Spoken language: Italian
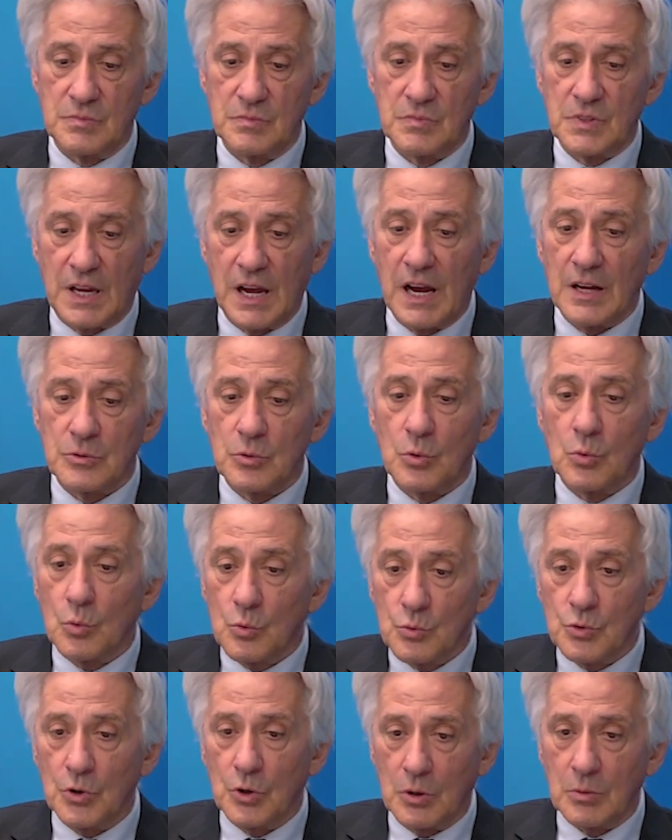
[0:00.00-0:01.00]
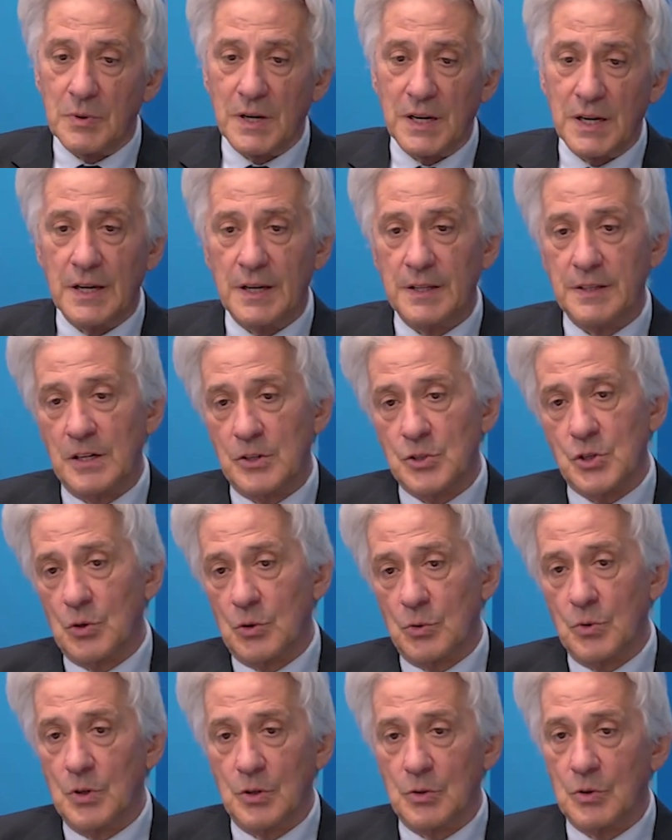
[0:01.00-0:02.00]
che hanno un nome nel
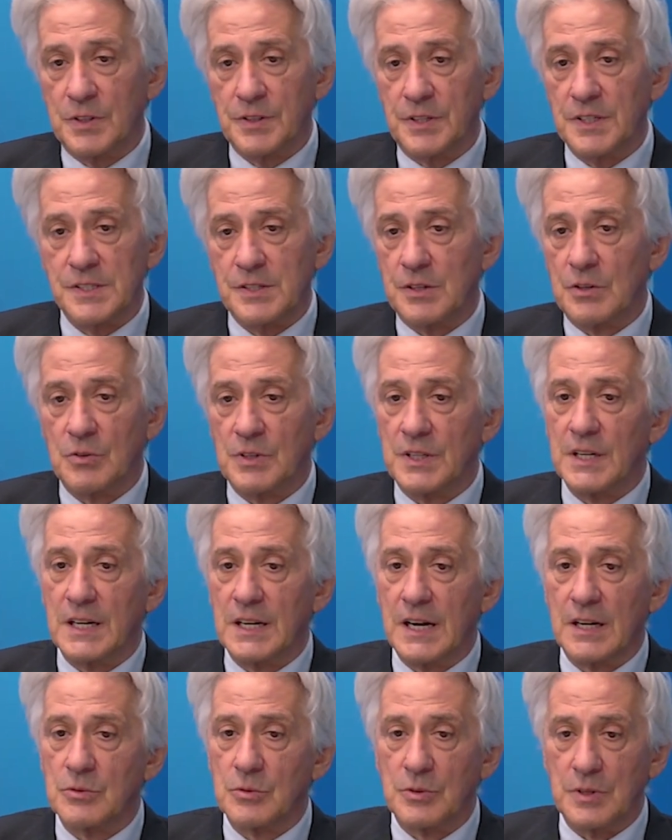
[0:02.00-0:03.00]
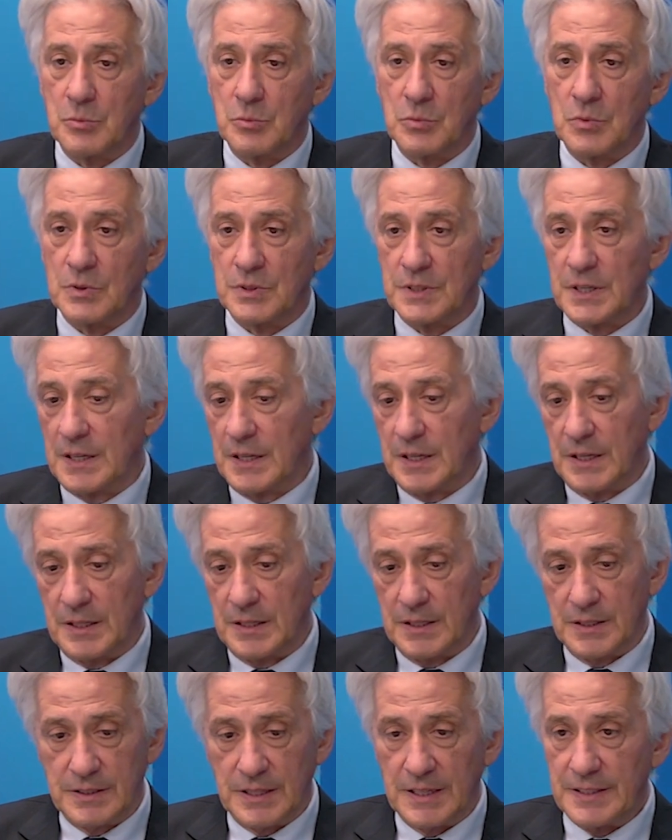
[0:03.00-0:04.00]
circuito artistico italiano dei,
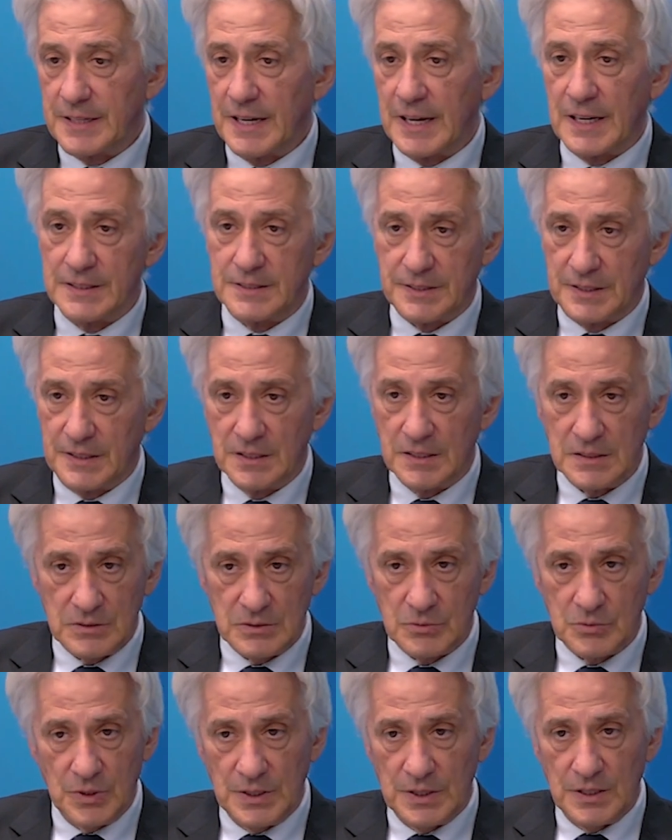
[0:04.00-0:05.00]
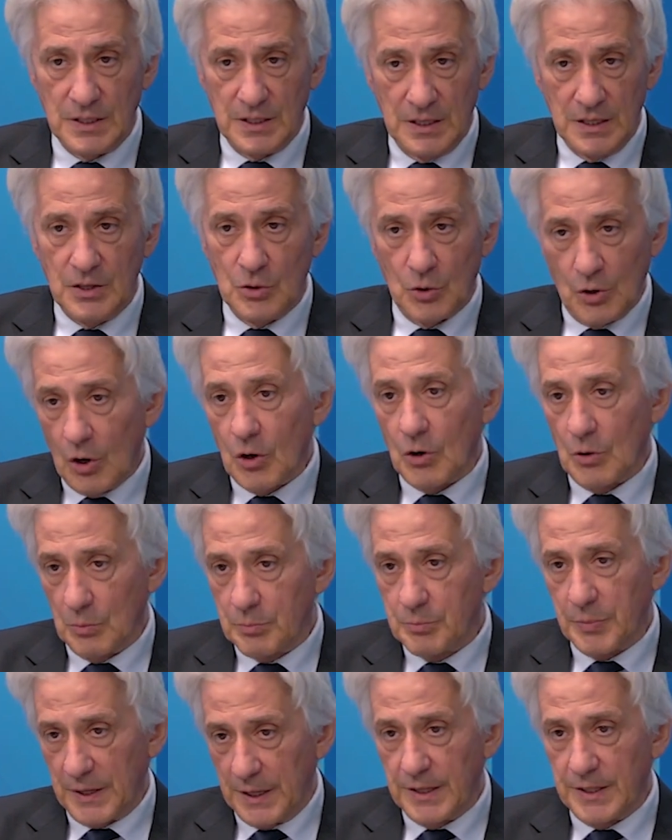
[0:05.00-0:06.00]
dei, dei teatri. Quindi io ho
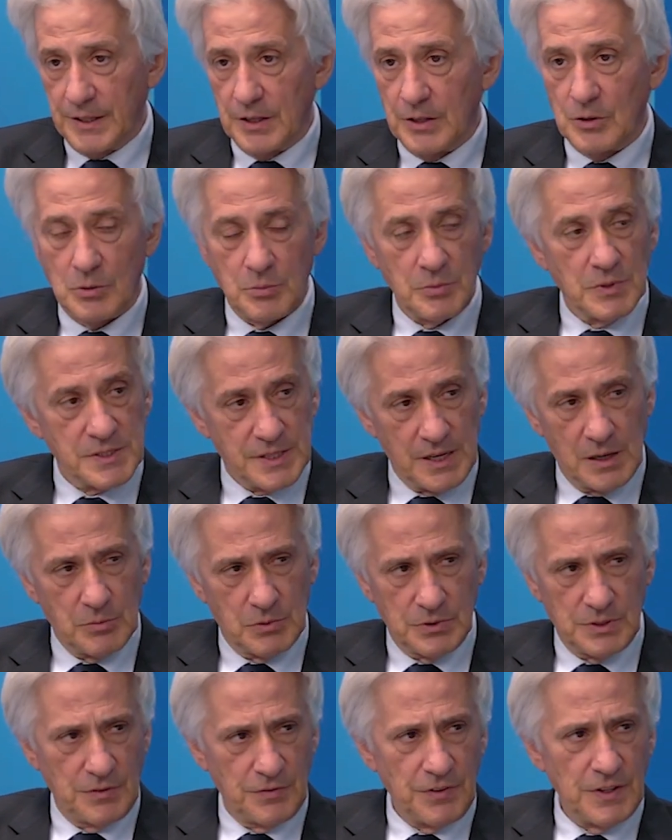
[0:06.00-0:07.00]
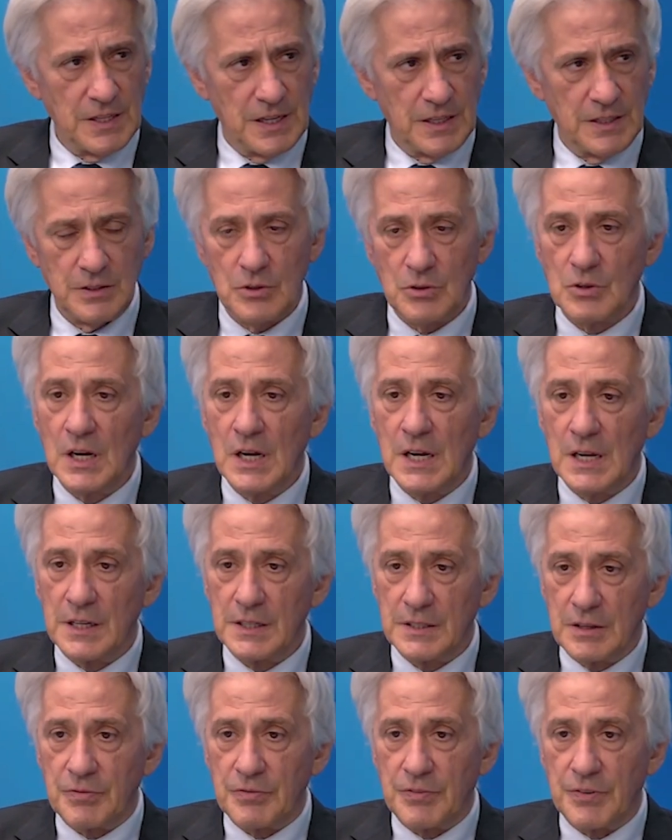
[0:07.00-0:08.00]
parecchi nomi, stiamo definendo
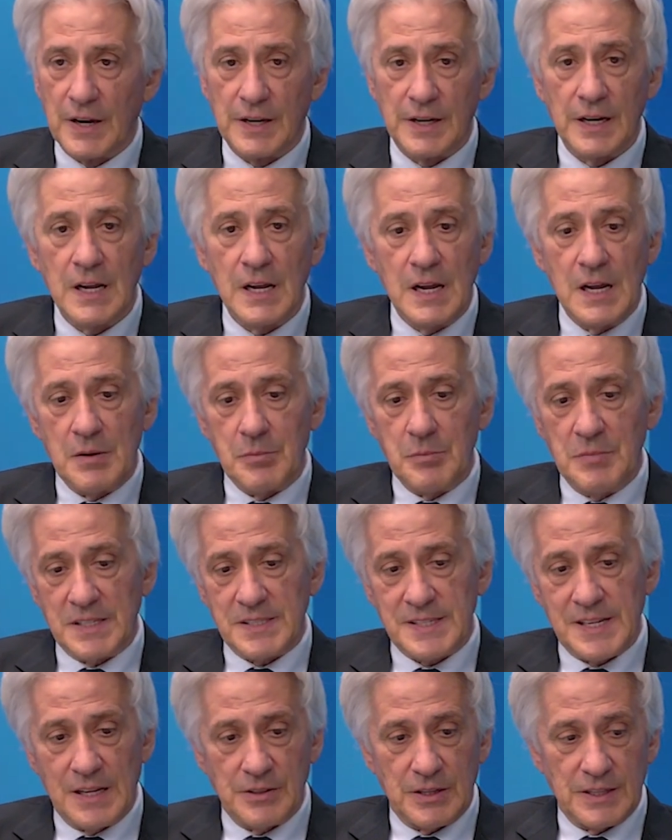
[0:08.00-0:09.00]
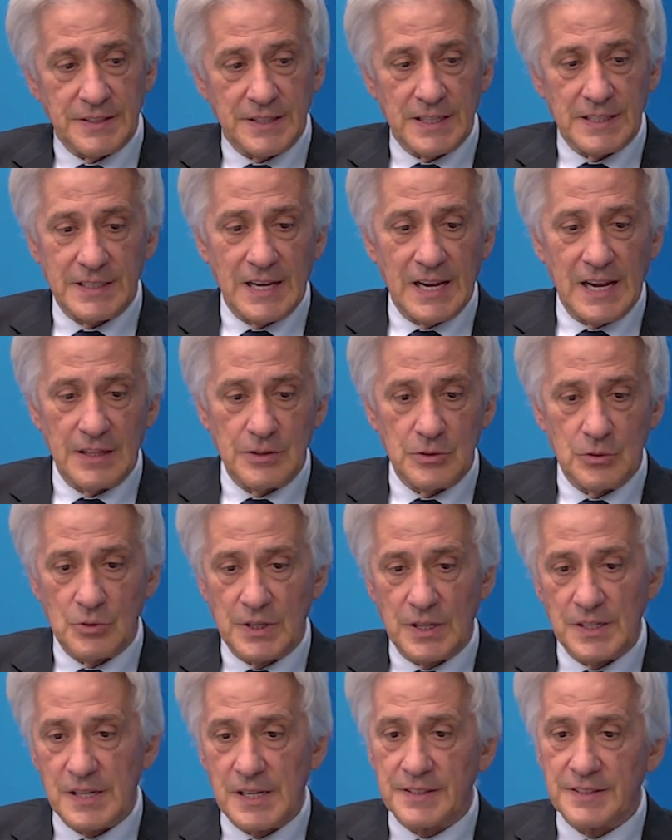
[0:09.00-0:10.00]
chi fare. Mi stanno attaccando
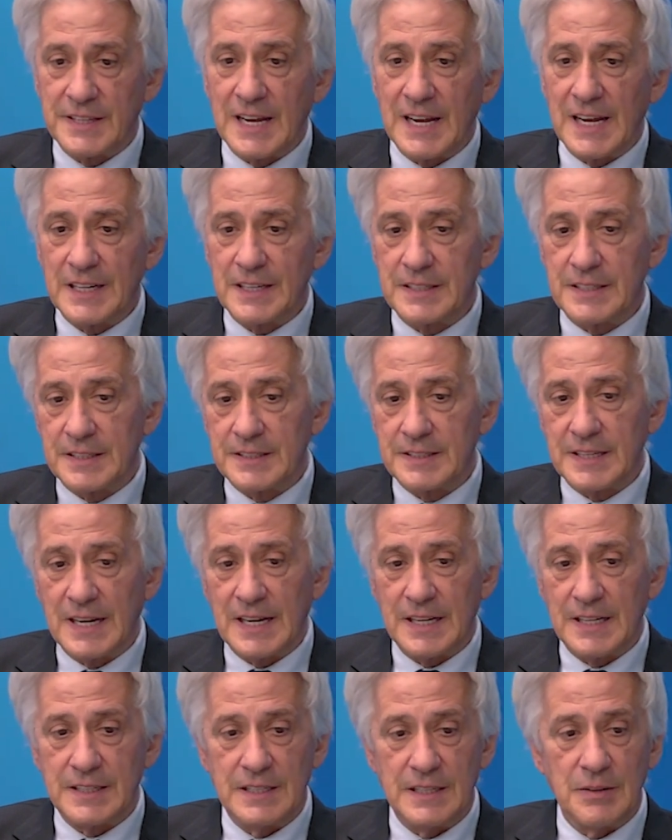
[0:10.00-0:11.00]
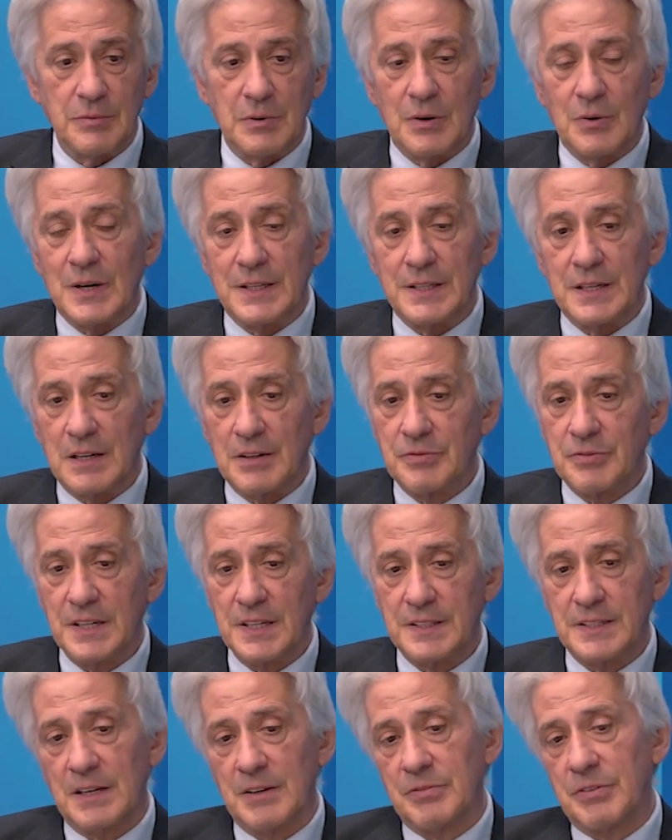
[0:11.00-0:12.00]
che è tardi, è tardi, ma guarda la
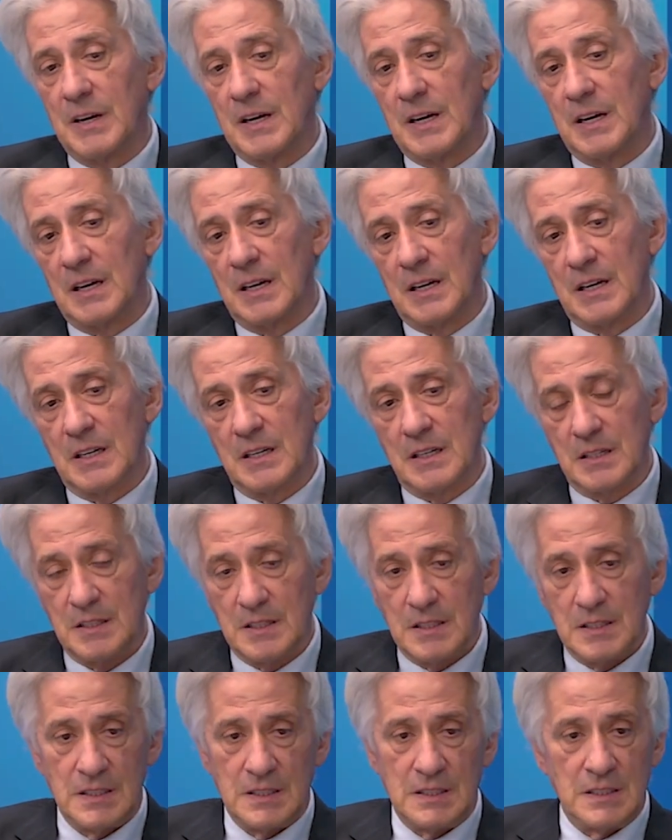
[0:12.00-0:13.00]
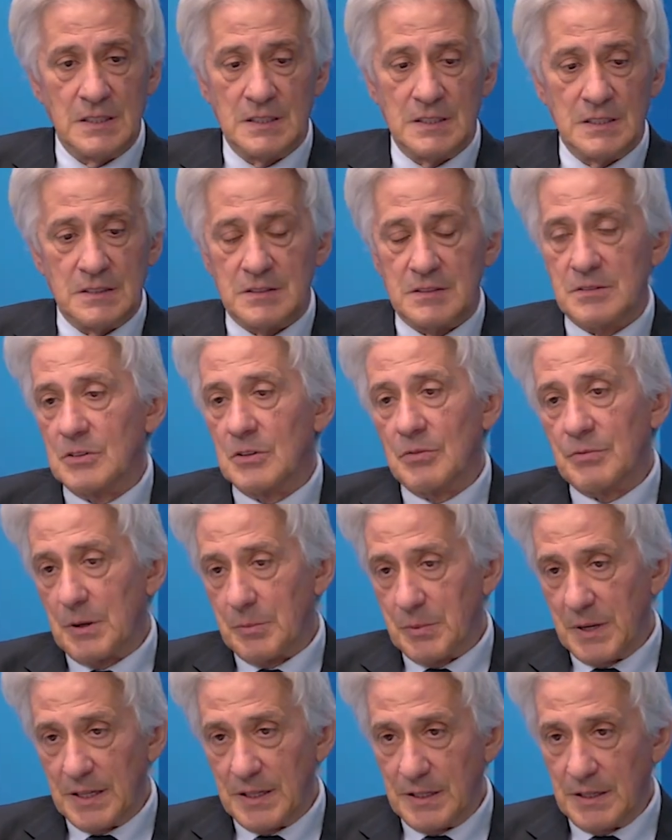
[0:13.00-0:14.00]
fretta fa... non va
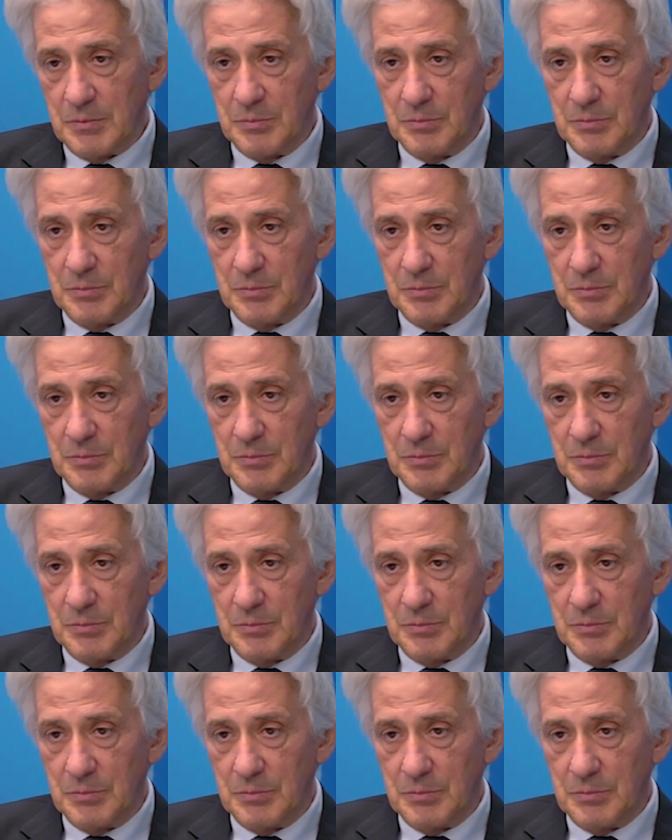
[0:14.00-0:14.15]
bene,